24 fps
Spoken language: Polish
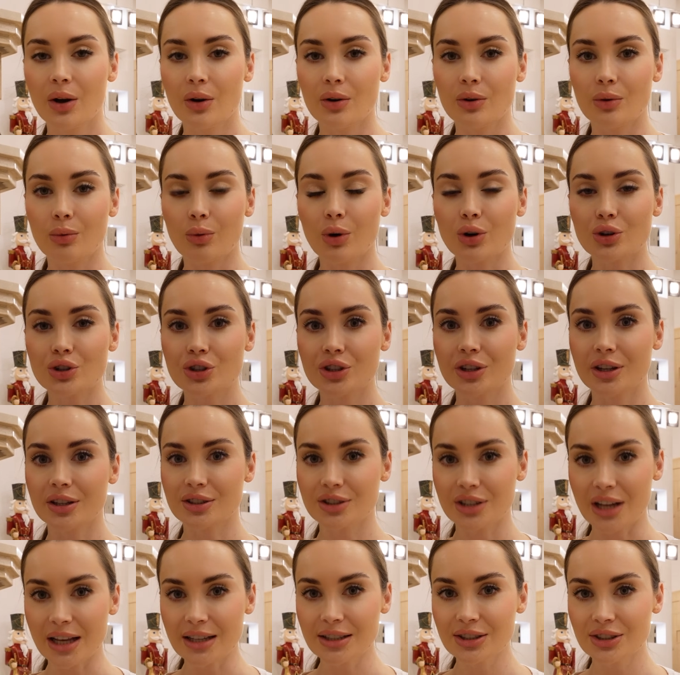łącznie
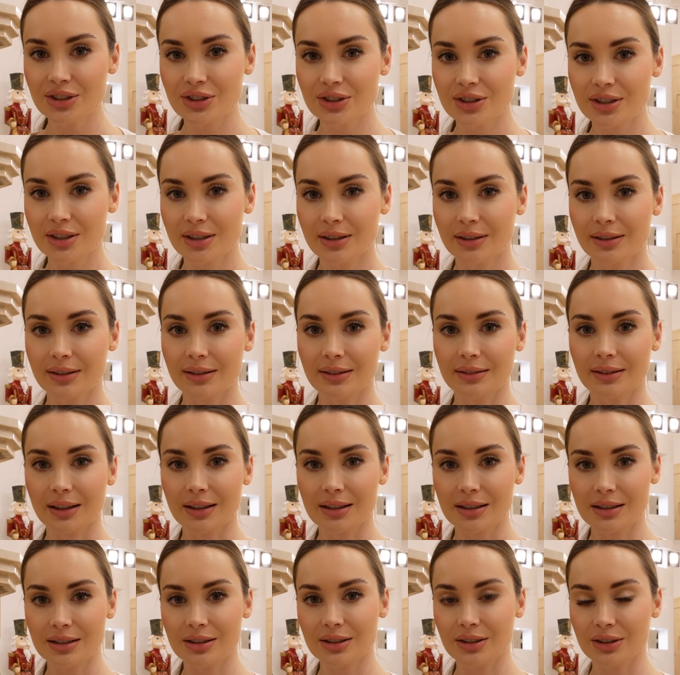sześć
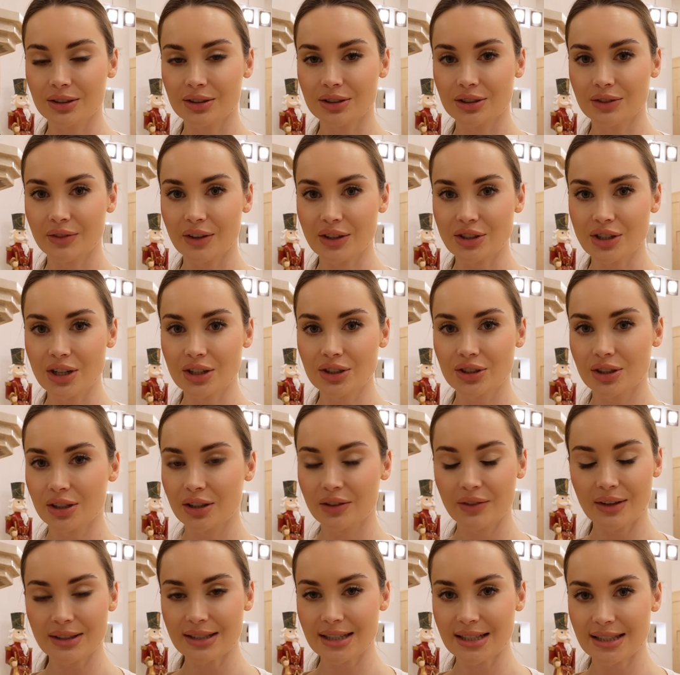takich świeczek, czyli
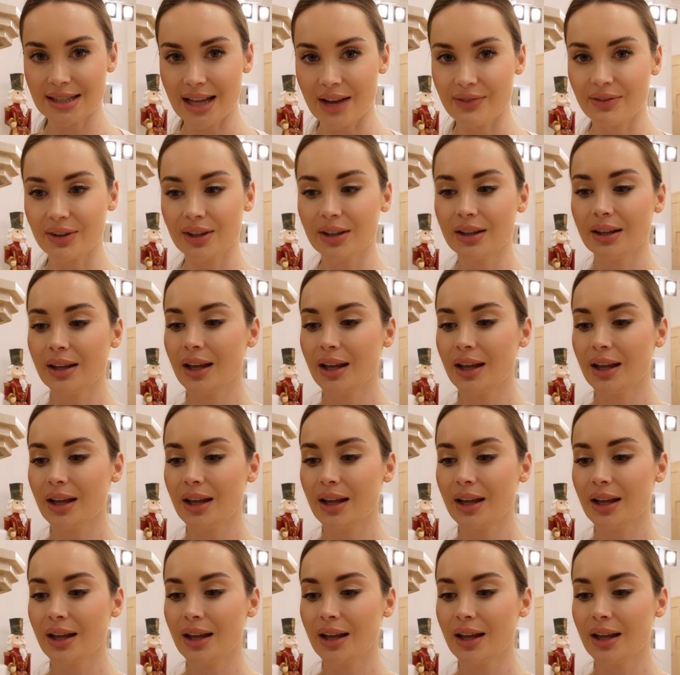dwa zestawy